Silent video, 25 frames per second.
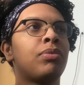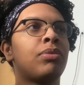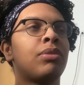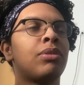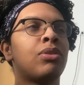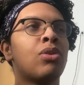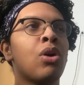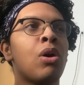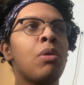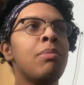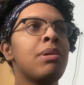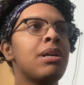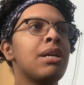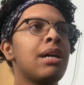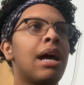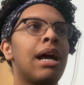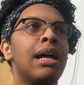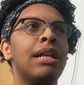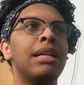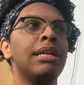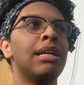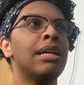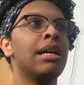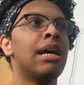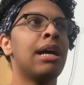toma
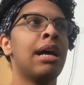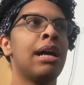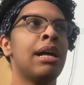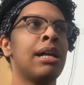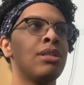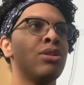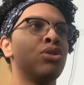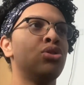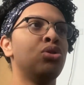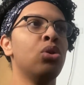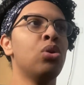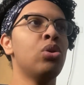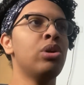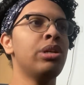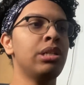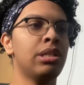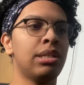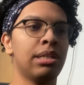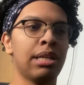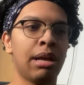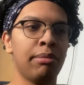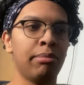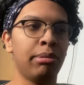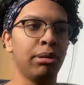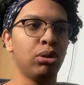ali as dores,
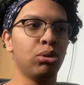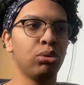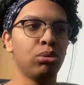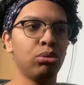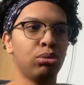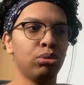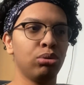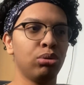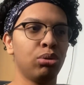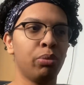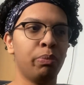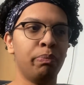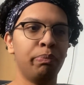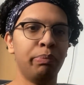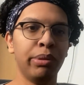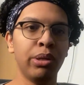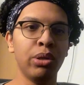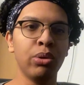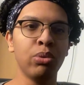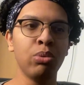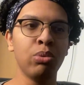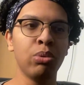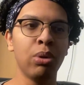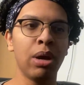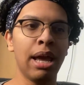sabe, do, do
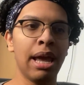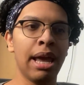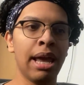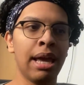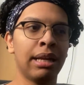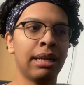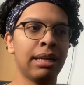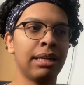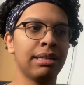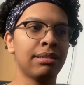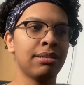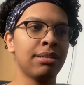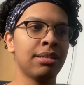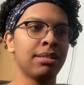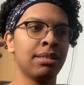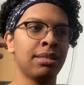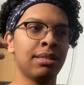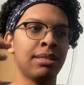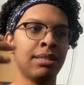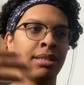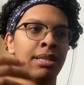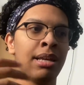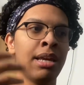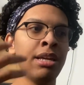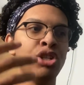Bill, ela
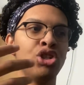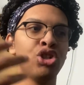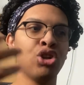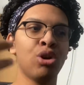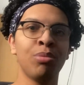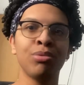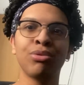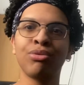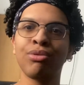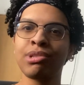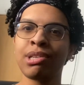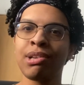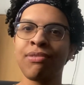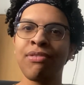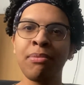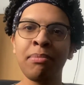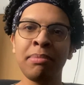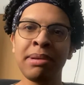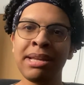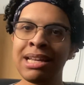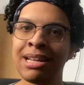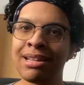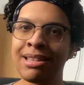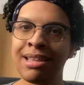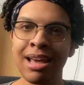sente como se fosse a
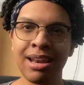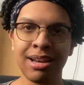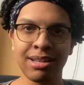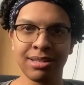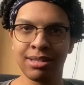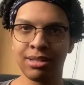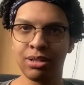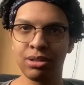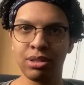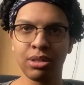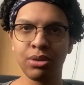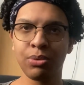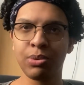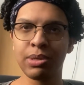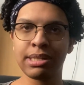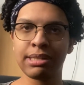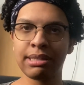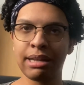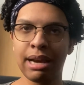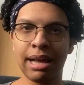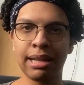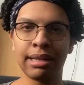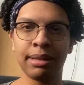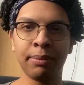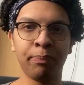família dela sendo
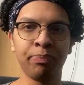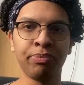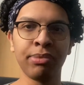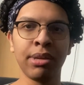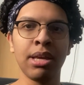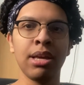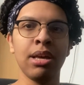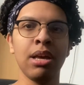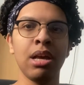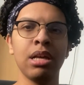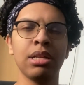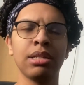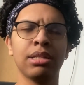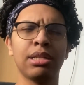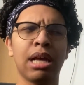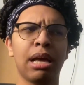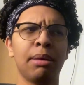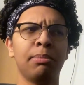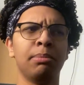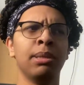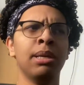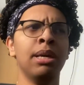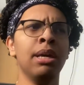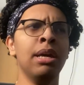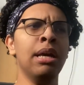sequestrada,
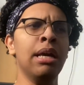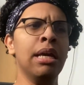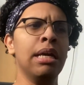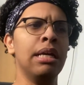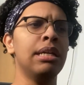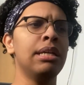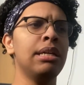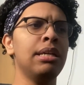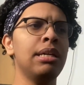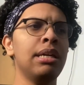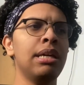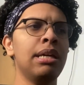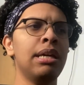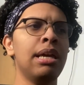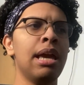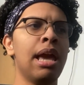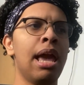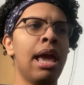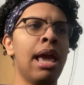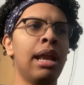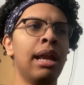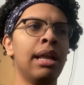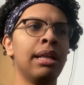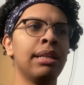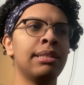sabe? E
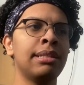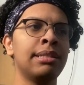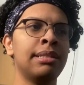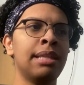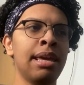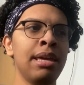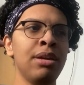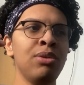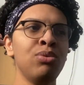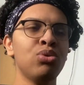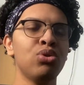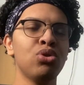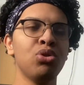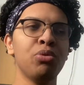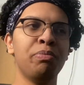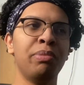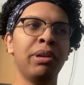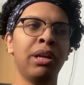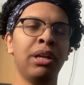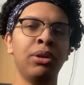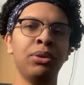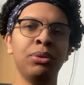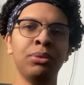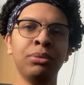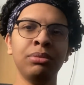ela tem um
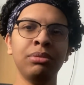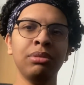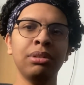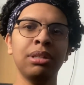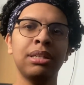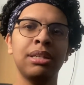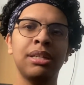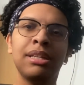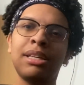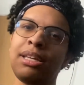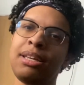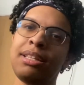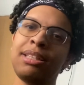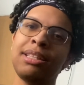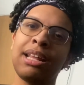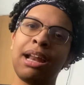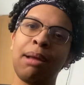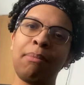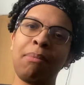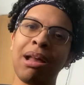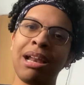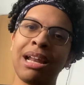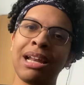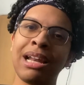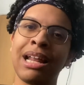sobrinho que
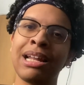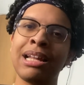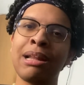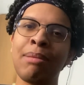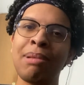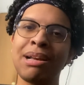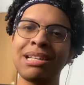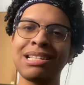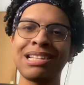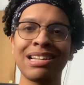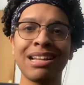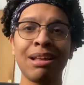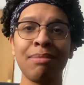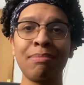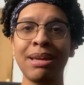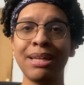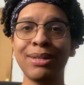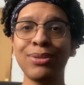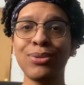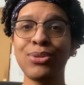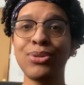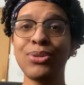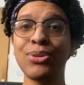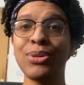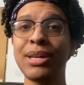trabalha nada mais, nada
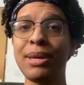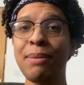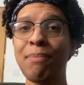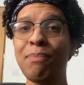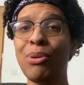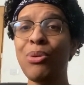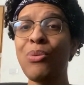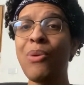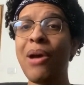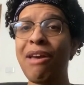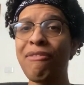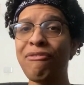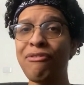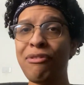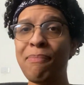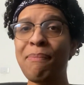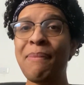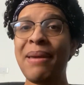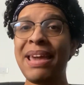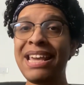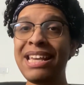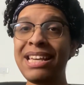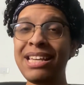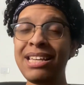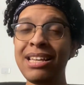menos do que pro
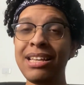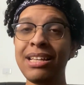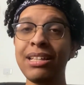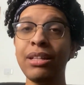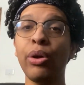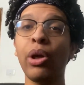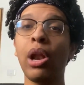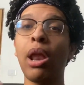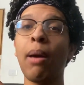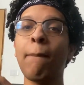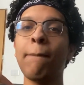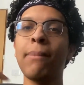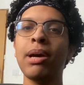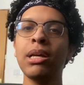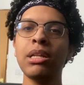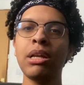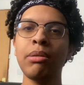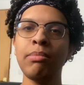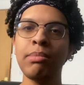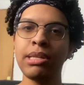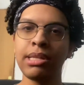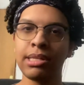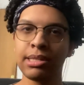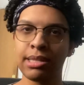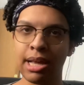FBI. Então ela manda
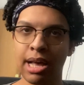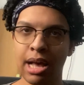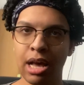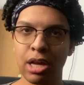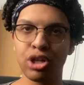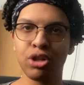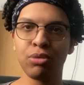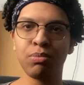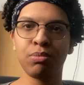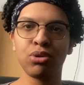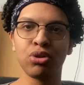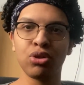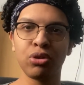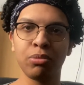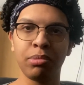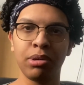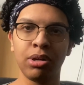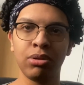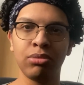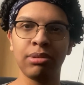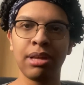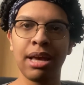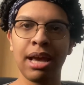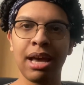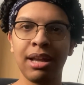mensagem pro
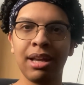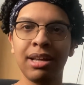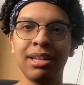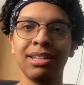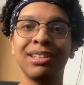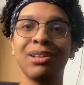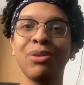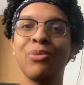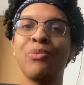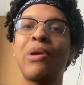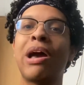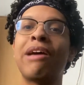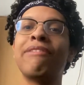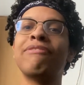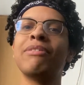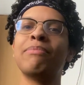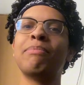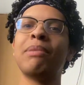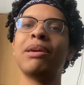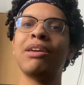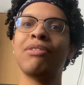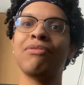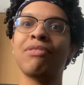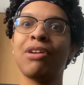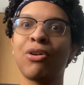sobrinho dela, então o
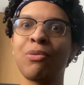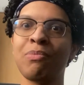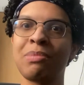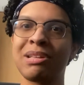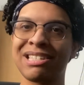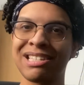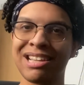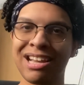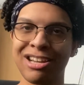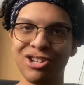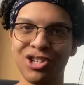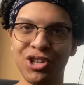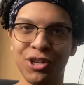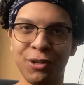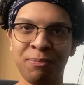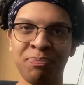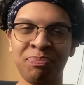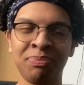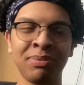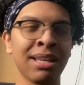FBI vai começar a agir.